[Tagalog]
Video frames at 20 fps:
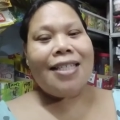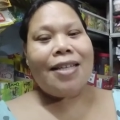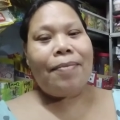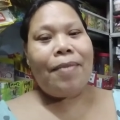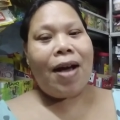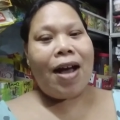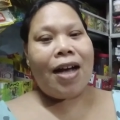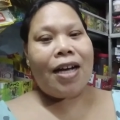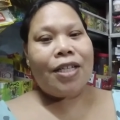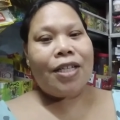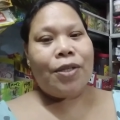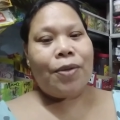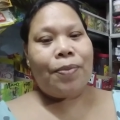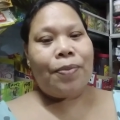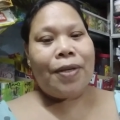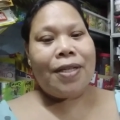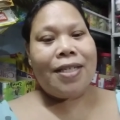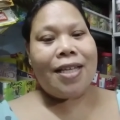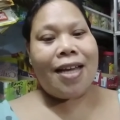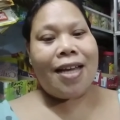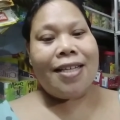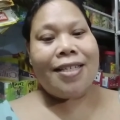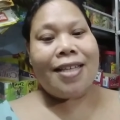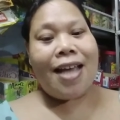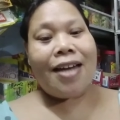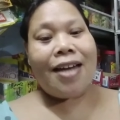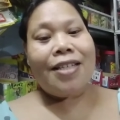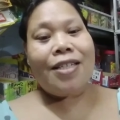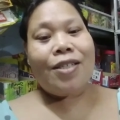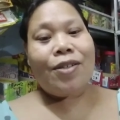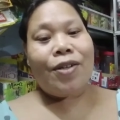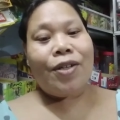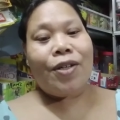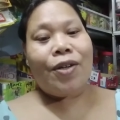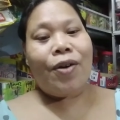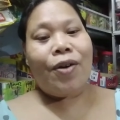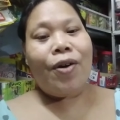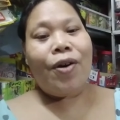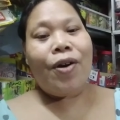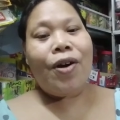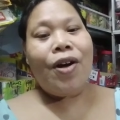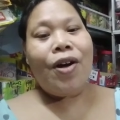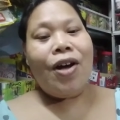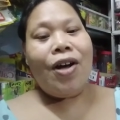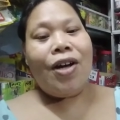sa mga ka-super sari-sari store ko